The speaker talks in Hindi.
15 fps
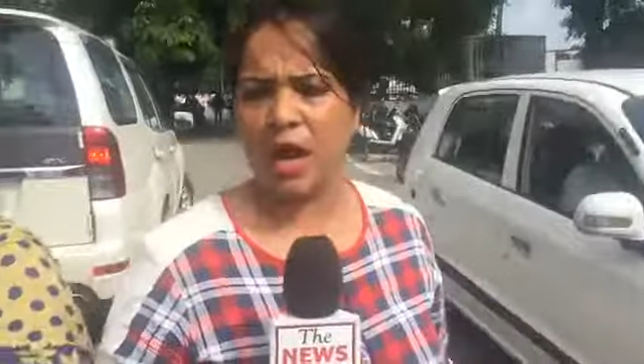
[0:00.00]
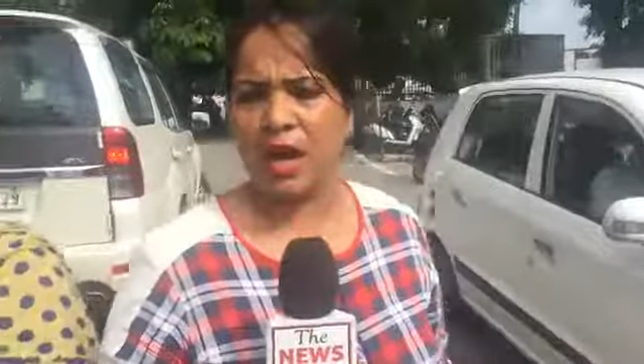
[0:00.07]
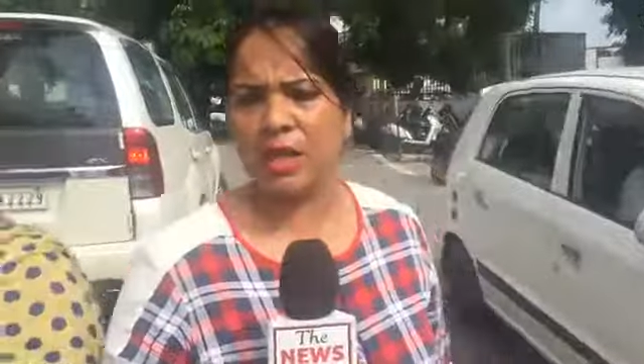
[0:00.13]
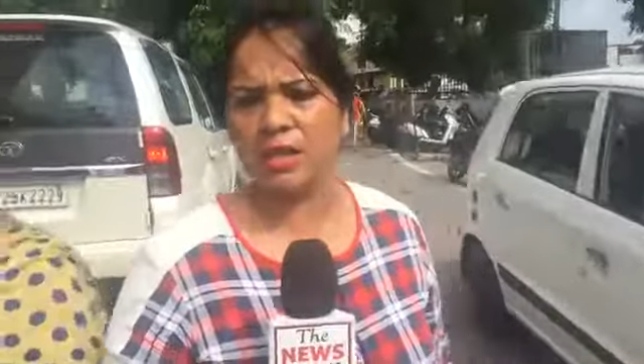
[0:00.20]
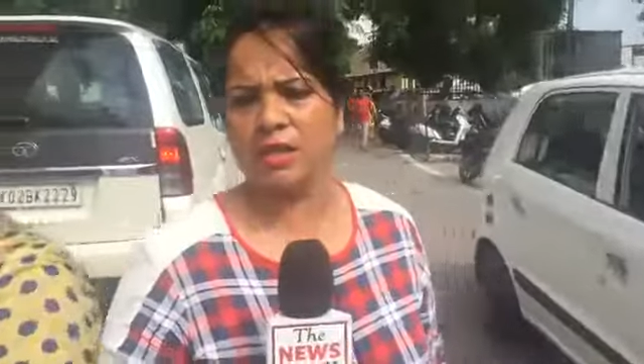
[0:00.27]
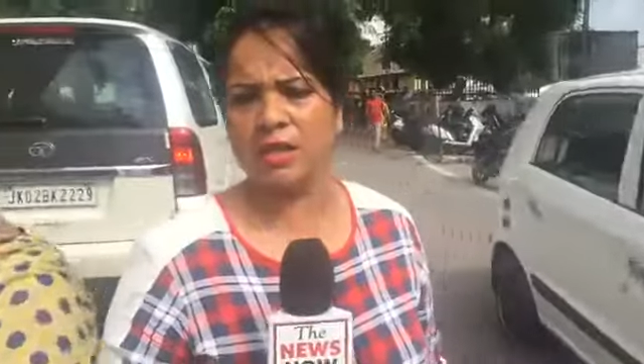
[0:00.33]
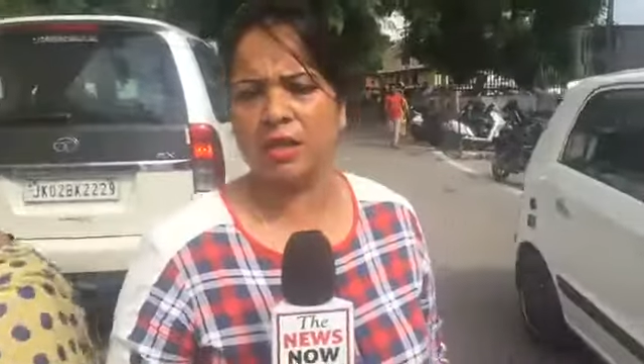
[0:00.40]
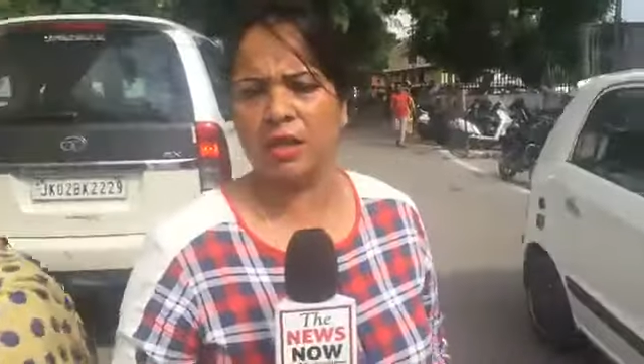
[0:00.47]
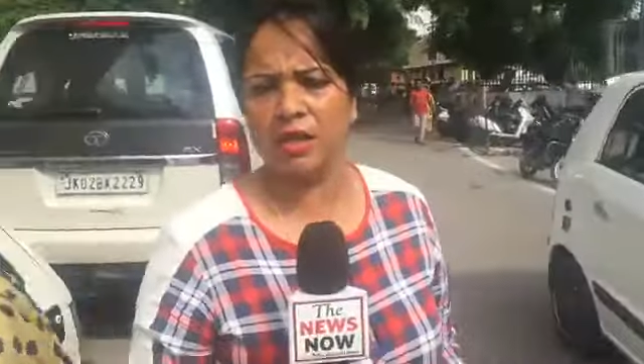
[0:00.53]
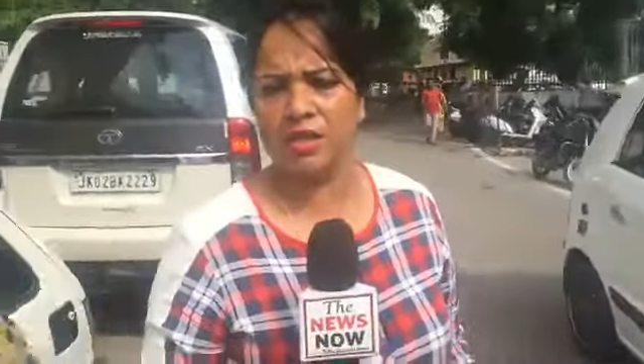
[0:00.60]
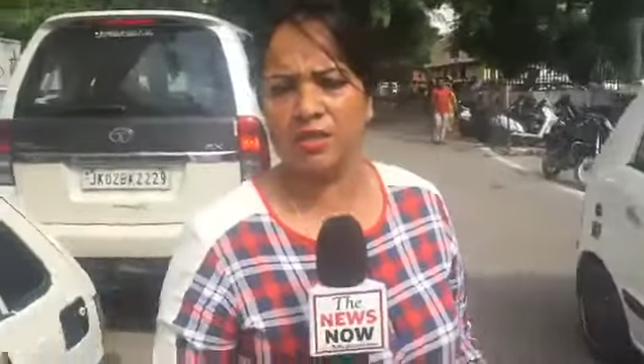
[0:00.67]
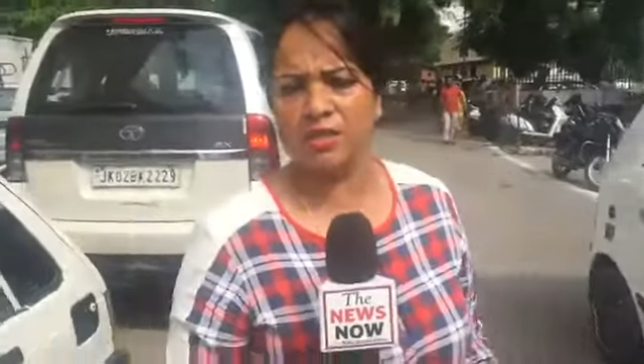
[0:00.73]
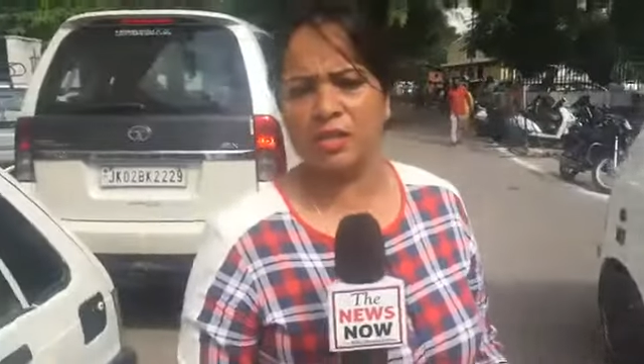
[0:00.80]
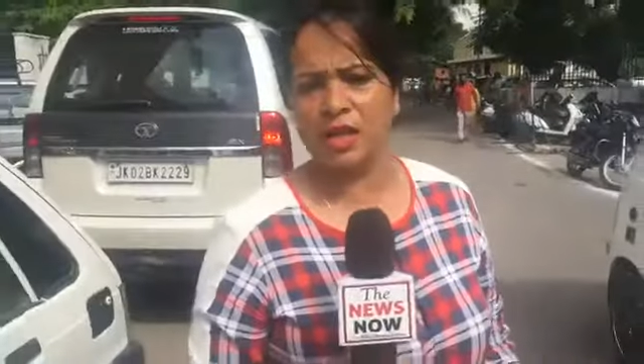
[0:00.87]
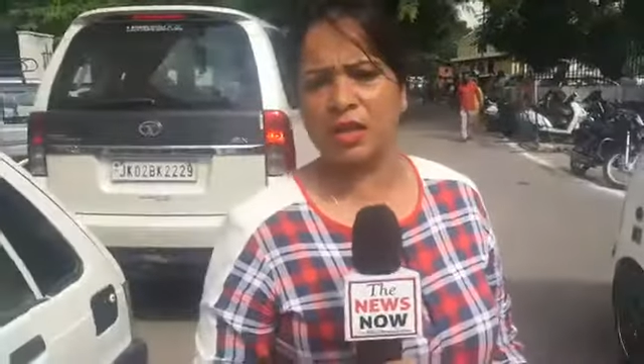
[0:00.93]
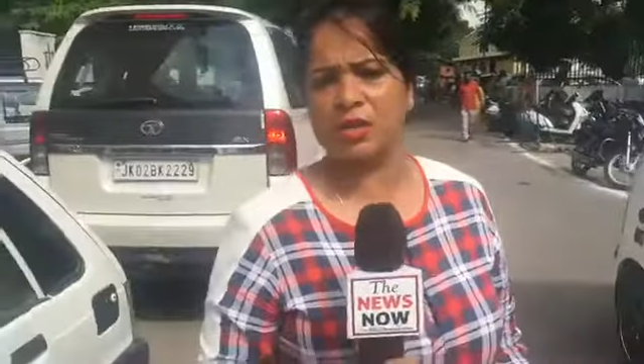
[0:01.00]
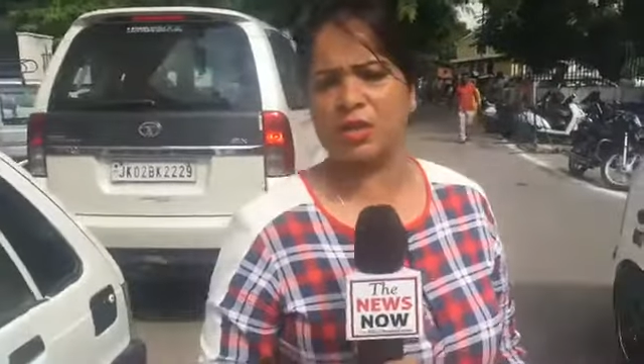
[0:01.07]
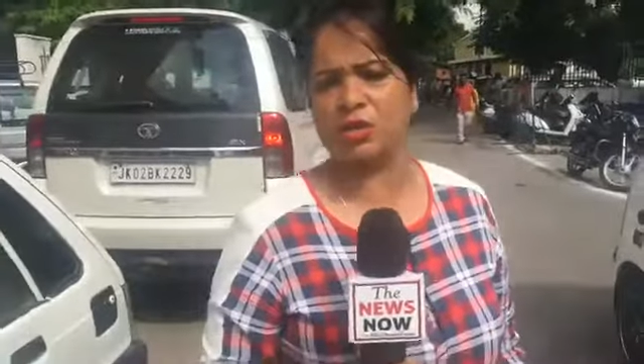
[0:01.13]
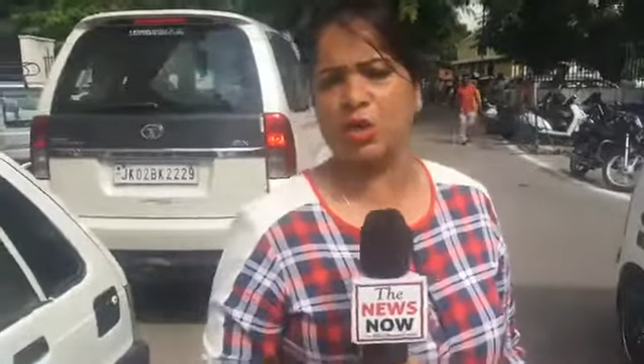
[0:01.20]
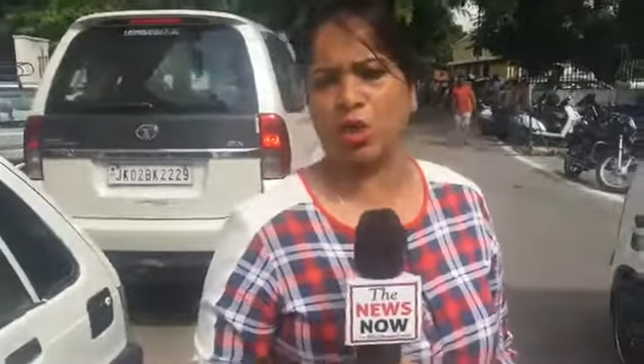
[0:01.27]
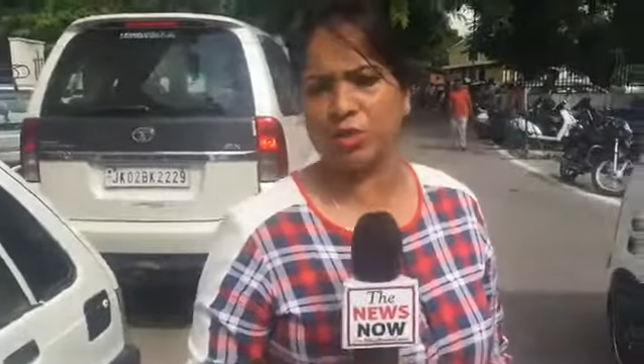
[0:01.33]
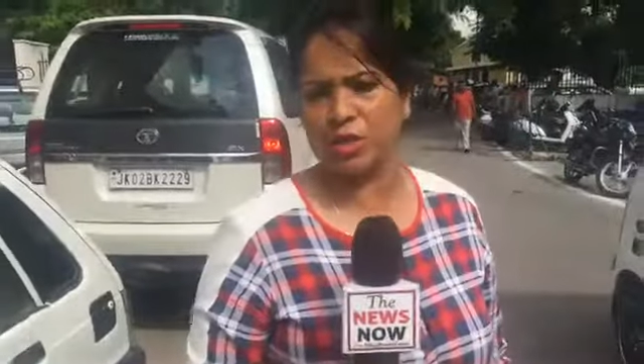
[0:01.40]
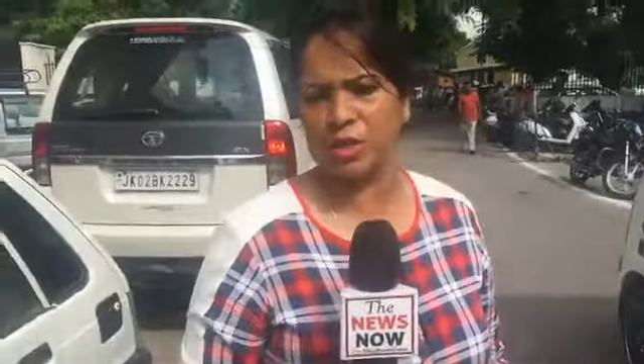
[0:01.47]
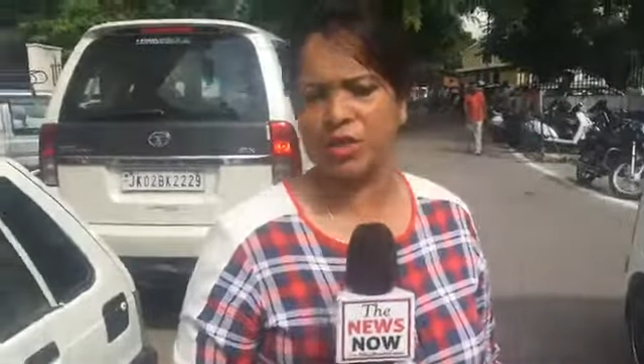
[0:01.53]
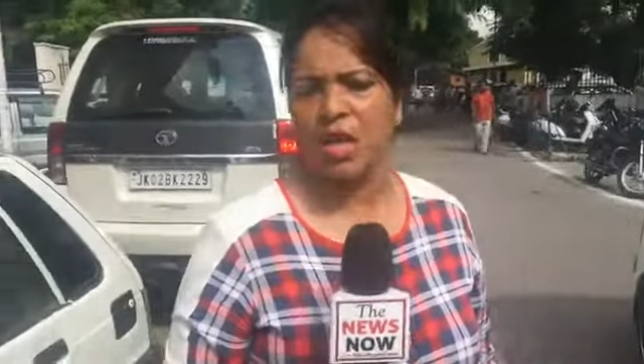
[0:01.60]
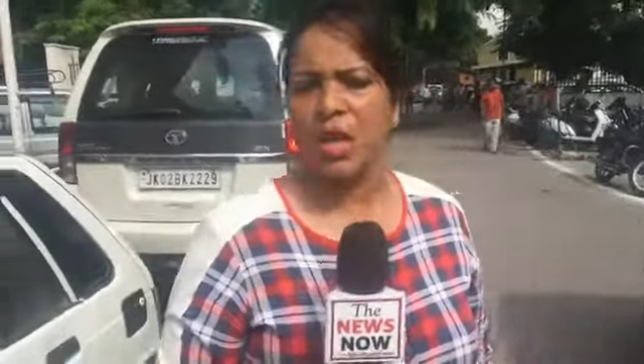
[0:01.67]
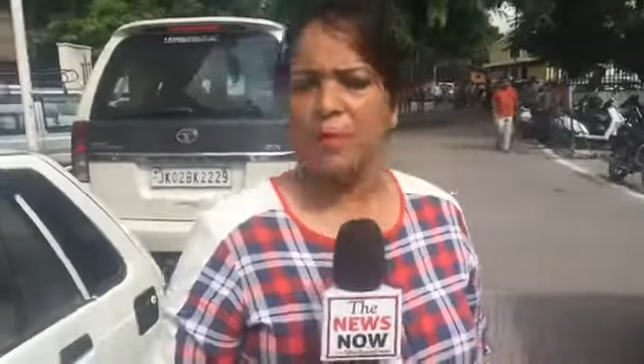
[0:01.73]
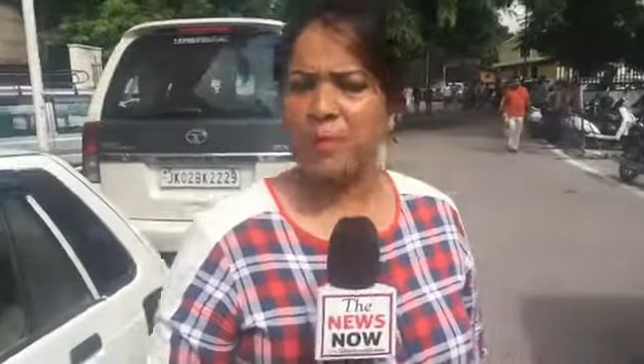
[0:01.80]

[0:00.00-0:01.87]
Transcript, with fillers: आए दिन अगर इसी तरह से डॉक्टर्स